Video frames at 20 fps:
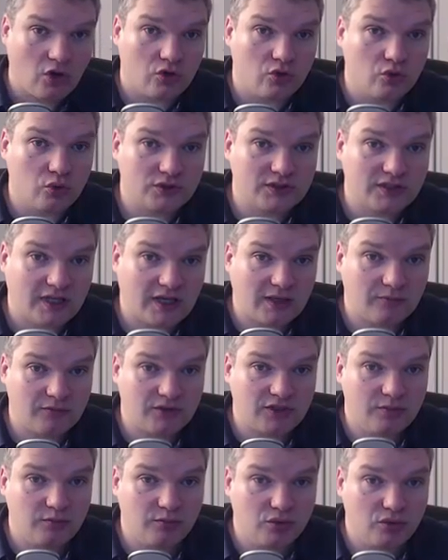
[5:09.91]
Donc c'est un
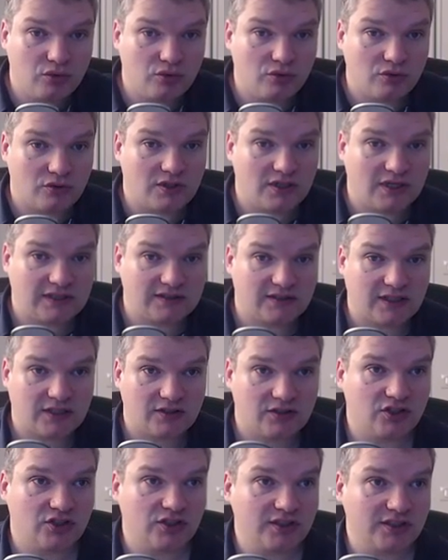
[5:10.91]
petit peu la
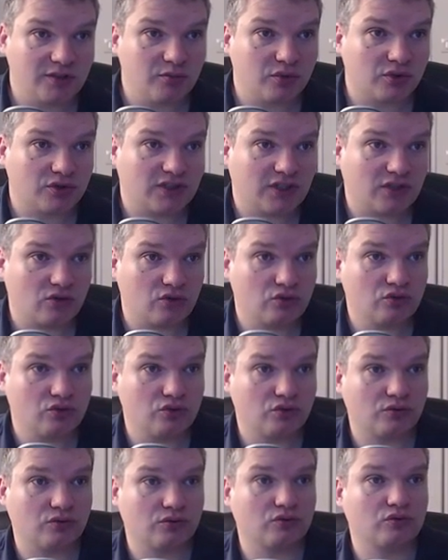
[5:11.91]
stratégie, c'est pour ça
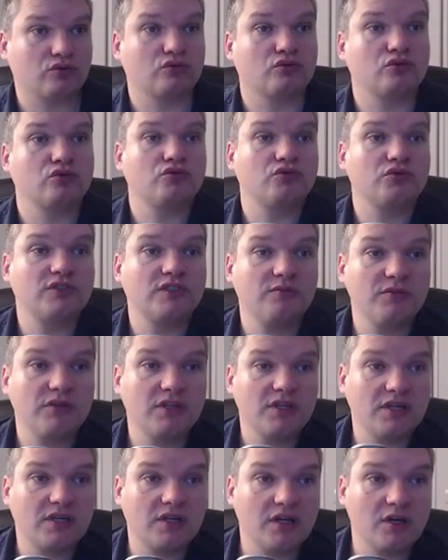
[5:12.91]
que je vous ai mis
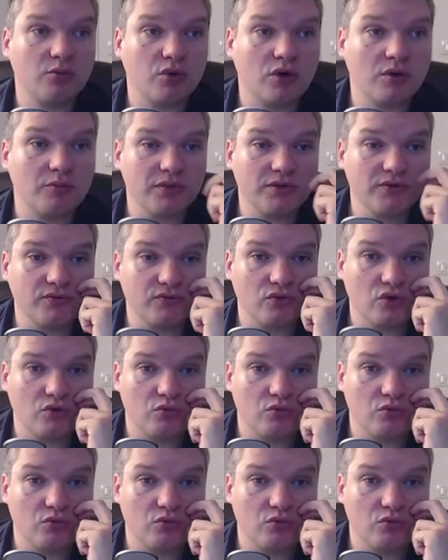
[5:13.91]
les, points pivots